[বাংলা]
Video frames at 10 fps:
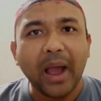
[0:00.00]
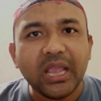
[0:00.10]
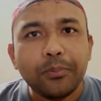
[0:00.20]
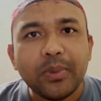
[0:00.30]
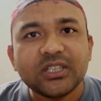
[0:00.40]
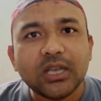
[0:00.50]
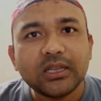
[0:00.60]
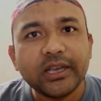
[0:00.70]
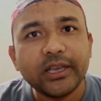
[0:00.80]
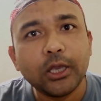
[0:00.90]
পাইপের
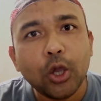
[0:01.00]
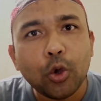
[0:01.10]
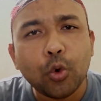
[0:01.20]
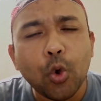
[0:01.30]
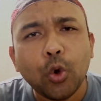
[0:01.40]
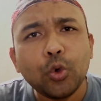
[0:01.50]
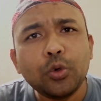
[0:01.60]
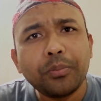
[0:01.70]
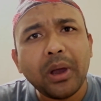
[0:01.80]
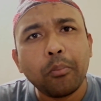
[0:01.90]
সাথে গরুর
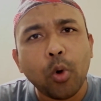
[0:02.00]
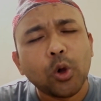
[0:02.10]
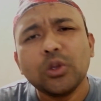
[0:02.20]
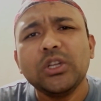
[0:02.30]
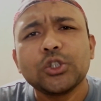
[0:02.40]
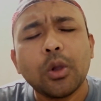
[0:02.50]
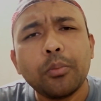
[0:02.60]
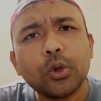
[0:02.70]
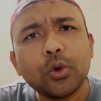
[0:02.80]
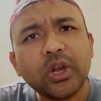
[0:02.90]
বা বলদের
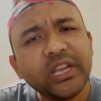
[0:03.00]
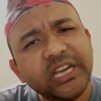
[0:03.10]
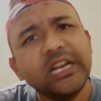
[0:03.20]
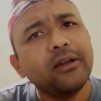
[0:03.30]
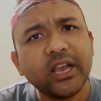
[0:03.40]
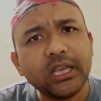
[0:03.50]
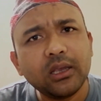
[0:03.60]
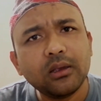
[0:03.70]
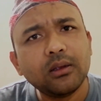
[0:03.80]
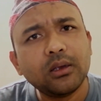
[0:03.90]
সম্পর্কটা কী রে ভাই
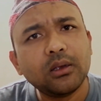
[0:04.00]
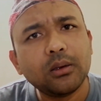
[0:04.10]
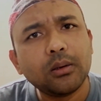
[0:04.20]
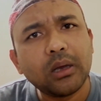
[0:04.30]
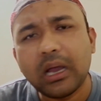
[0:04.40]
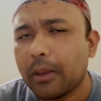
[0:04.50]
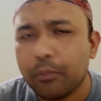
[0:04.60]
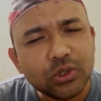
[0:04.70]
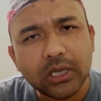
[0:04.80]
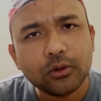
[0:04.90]

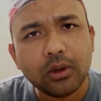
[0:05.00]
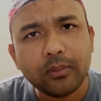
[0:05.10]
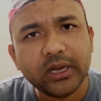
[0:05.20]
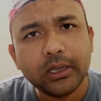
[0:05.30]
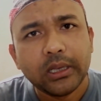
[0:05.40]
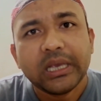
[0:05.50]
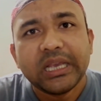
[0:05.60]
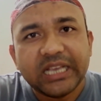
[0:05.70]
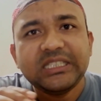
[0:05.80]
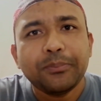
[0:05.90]
বুঝান তো আমারে
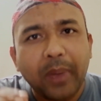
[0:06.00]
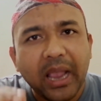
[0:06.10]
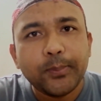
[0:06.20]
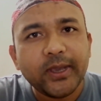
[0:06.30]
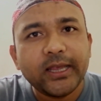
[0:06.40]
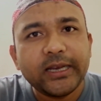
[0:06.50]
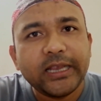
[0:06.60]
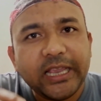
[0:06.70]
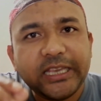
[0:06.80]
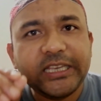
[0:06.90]
এই যে পাইপের
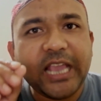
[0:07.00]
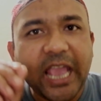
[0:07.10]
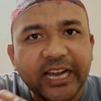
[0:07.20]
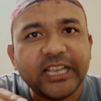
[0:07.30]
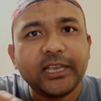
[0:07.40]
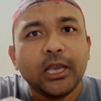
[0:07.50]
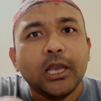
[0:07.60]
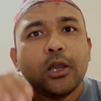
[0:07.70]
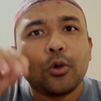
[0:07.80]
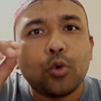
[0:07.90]
এই অ্যাডে
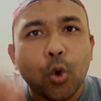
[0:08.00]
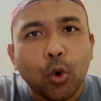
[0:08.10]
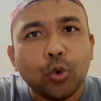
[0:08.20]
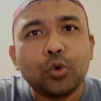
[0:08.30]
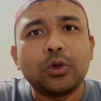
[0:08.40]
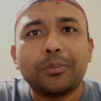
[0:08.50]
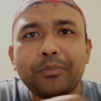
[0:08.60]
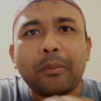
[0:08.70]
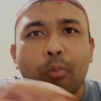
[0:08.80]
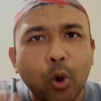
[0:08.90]
গরুর
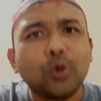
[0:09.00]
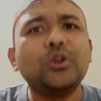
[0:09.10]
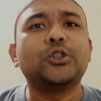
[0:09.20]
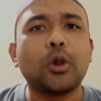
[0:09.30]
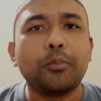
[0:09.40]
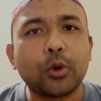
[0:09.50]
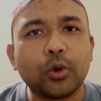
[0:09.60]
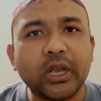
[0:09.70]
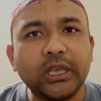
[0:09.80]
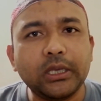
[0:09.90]
বা বলদের
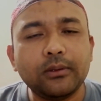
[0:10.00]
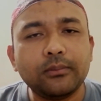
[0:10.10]
সম্পর্কটা কী